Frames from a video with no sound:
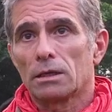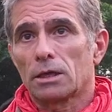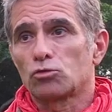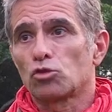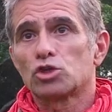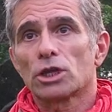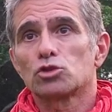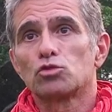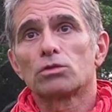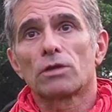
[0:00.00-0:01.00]
Quand on
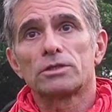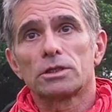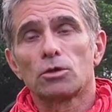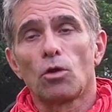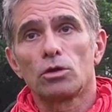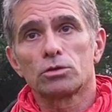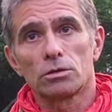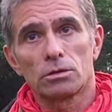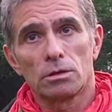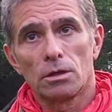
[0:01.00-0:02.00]
cherche nos cavités de grotte,
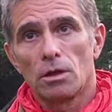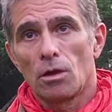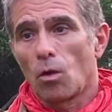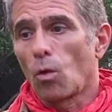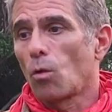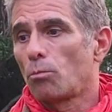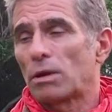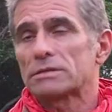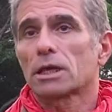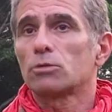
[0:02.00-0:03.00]
euh, on
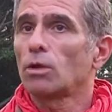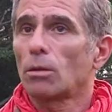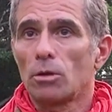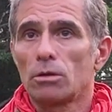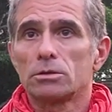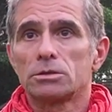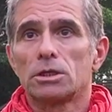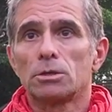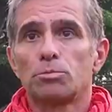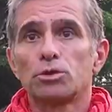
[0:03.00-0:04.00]
passe régulièrement
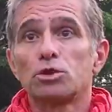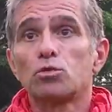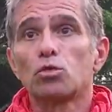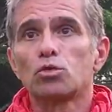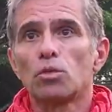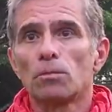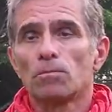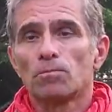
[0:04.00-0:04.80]
des petits cours d'eau.